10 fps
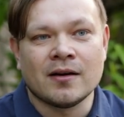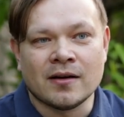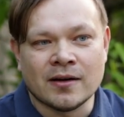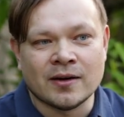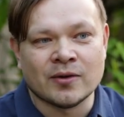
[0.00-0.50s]

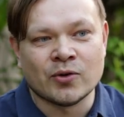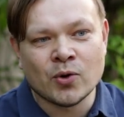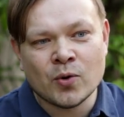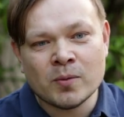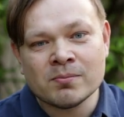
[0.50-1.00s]

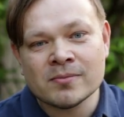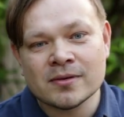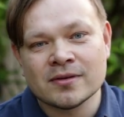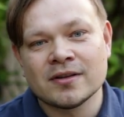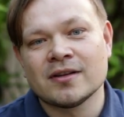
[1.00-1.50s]
Дом,
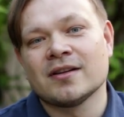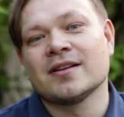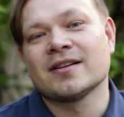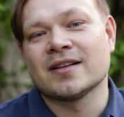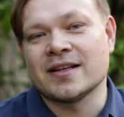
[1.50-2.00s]

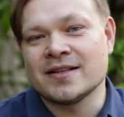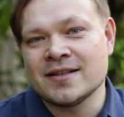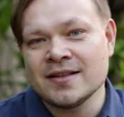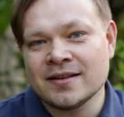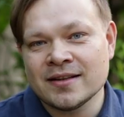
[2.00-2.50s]

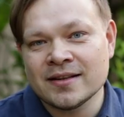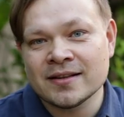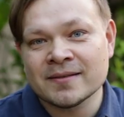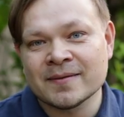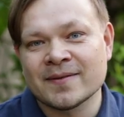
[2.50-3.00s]

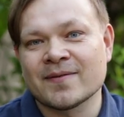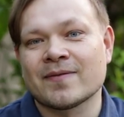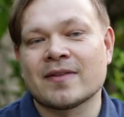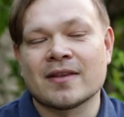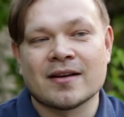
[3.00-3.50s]
кредиты,
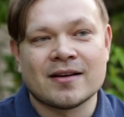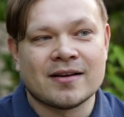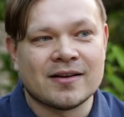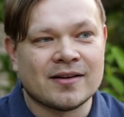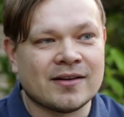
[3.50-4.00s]

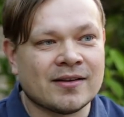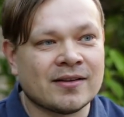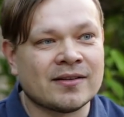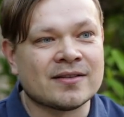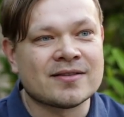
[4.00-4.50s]

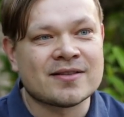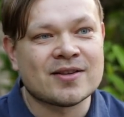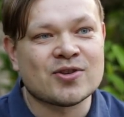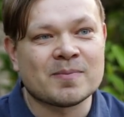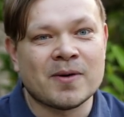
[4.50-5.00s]

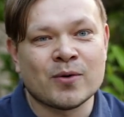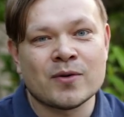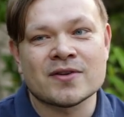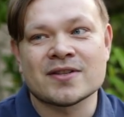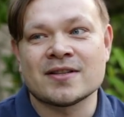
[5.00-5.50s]
значит,
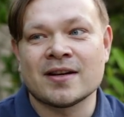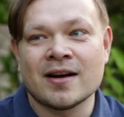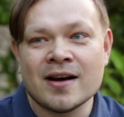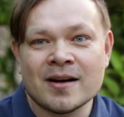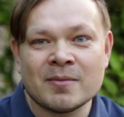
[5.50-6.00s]
погоня за
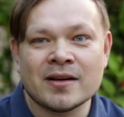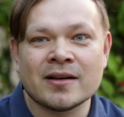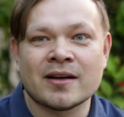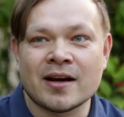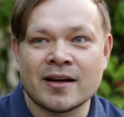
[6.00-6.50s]

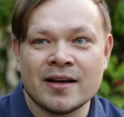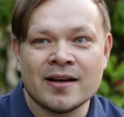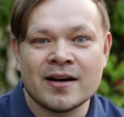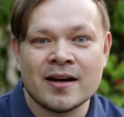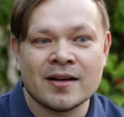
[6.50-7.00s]
деньгами,
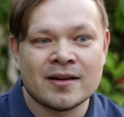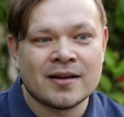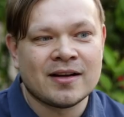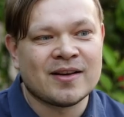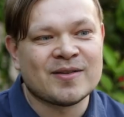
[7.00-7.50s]
карьера.
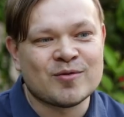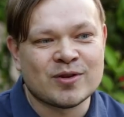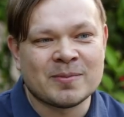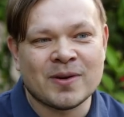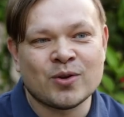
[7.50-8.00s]

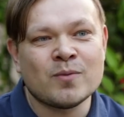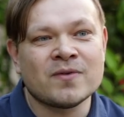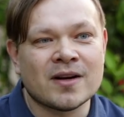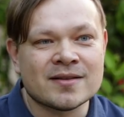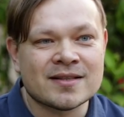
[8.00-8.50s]
Вот. И потом
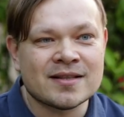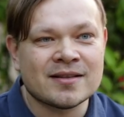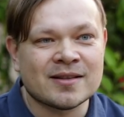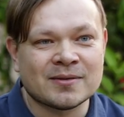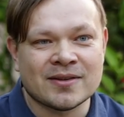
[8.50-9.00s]
в конце
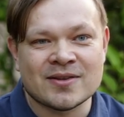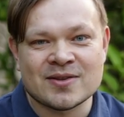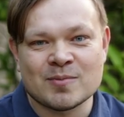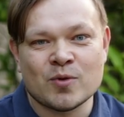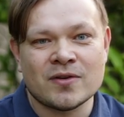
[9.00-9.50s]
как-то
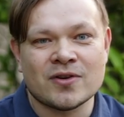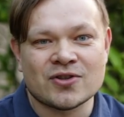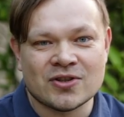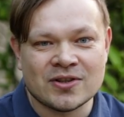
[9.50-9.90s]
смотришь